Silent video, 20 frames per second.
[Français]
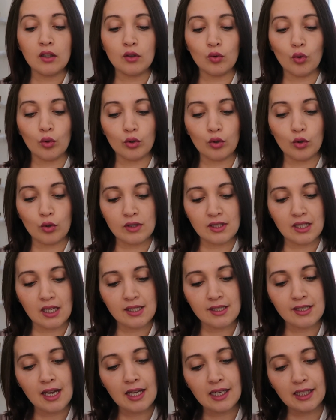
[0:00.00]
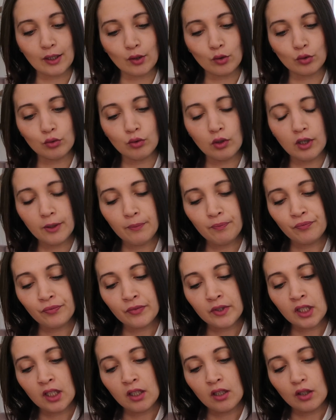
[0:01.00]
Donc celle-ci elle est cool,
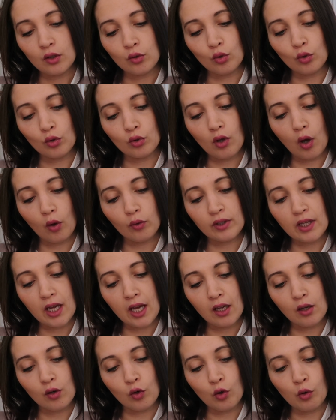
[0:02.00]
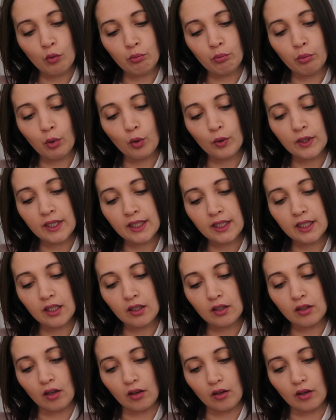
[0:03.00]
Dedans on a le
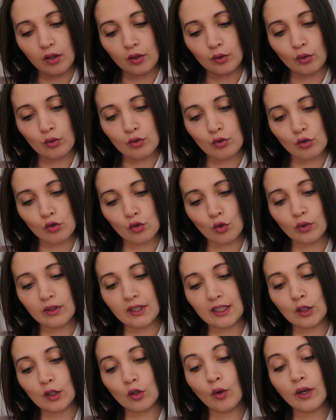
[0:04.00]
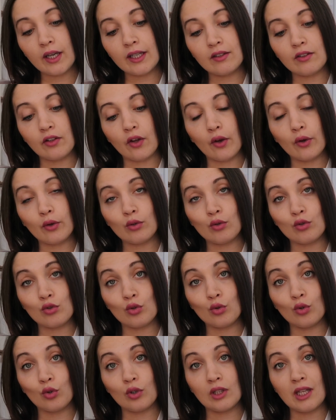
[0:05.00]
Boeing, donc ce sont des correcteurs que
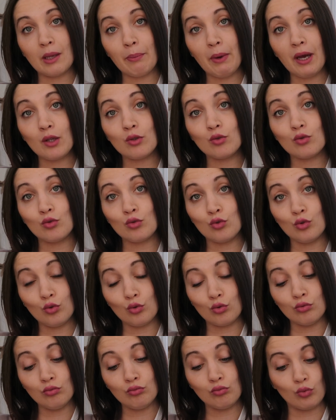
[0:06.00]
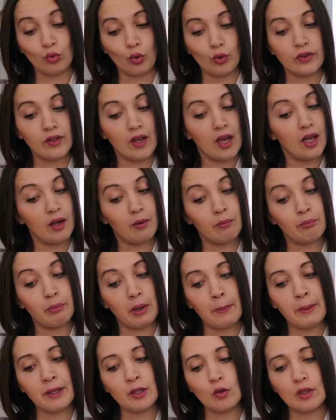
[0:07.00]
je ne connais pas du tout, donc ça me
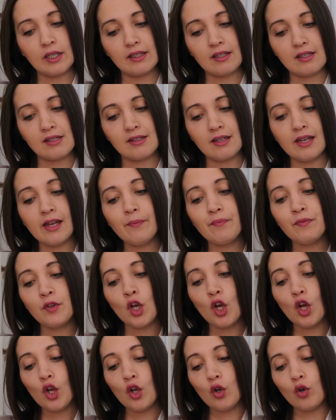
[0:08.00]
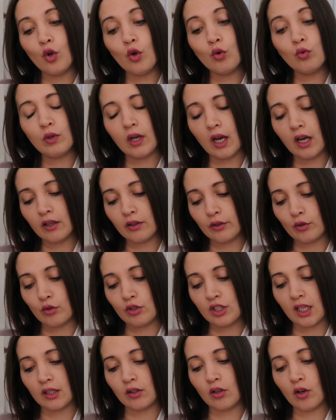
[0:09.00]
permet de les tester le Oula
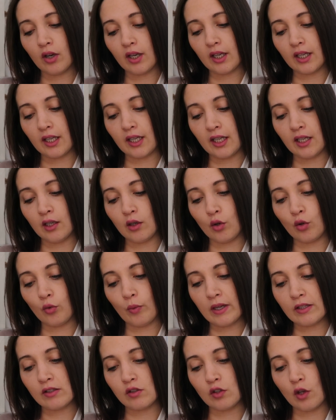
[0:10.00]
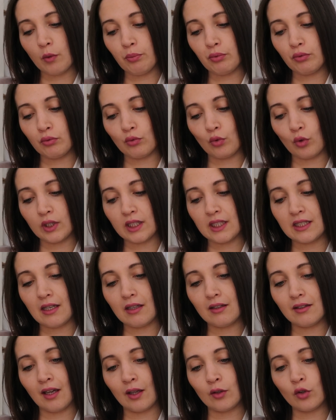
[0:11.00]
que j'adore et le WhatsApp, donc
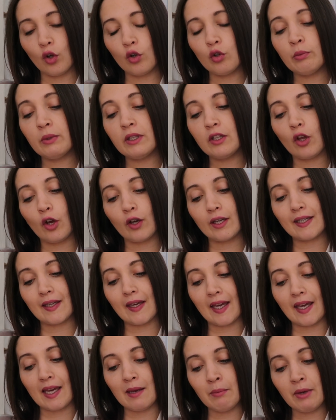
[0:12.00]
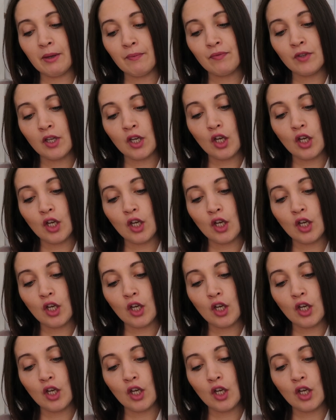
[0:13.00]
qui est un enlumineur crème